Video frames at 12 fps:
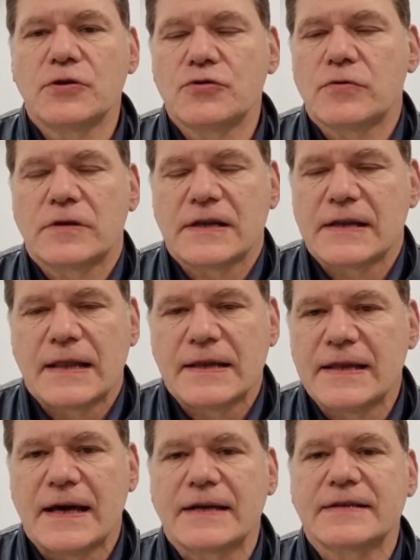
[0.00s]
giorni ad
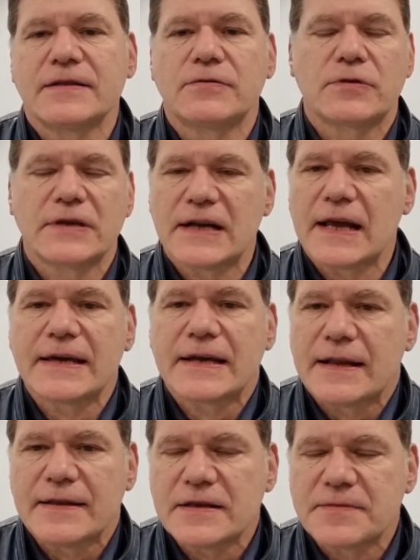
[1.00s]
allenarsi e tornerà in
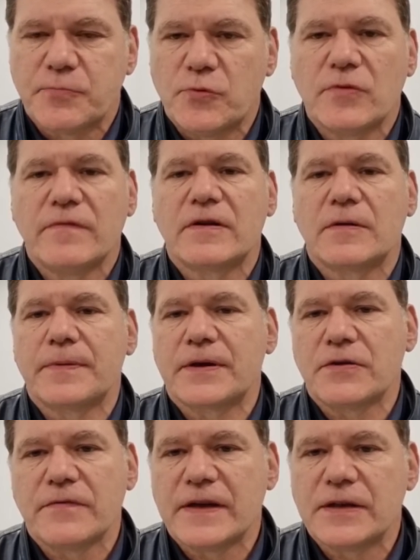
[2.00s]
grande spolvero per
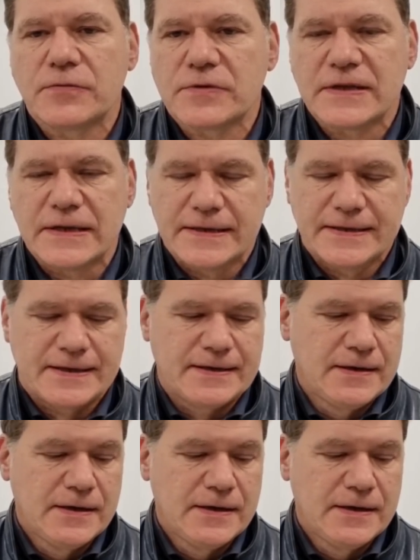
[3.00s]
Juventus-Inter.